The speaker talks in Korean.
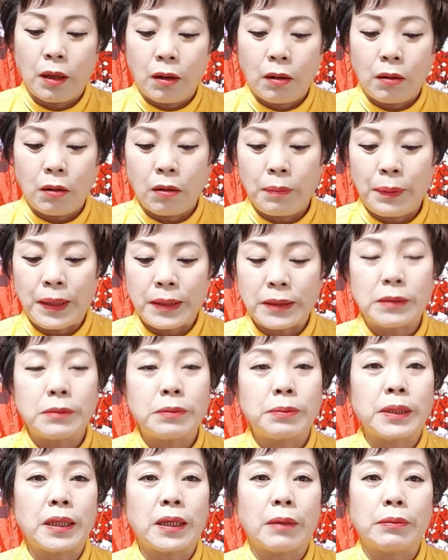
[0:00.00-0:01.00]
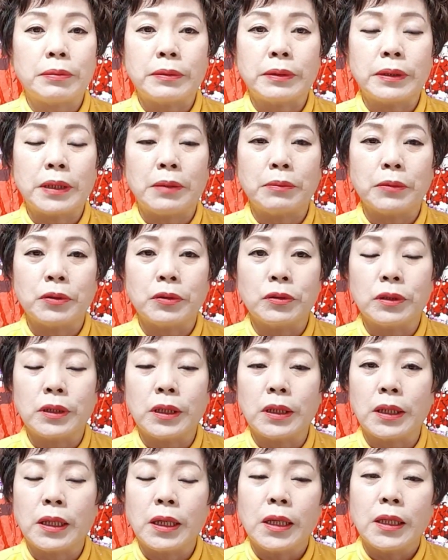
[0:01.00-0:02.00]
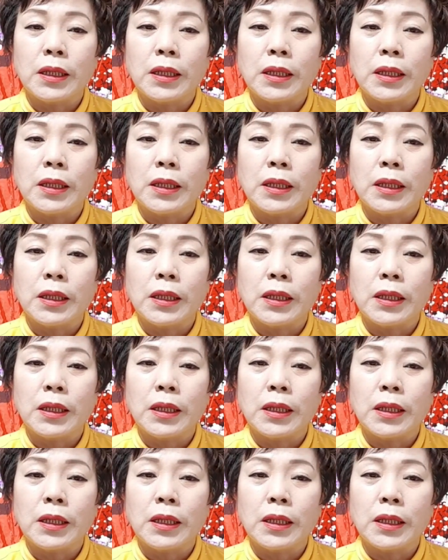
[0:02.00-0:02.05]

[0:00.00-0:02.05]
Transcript: 어, 80세 갑신생분들이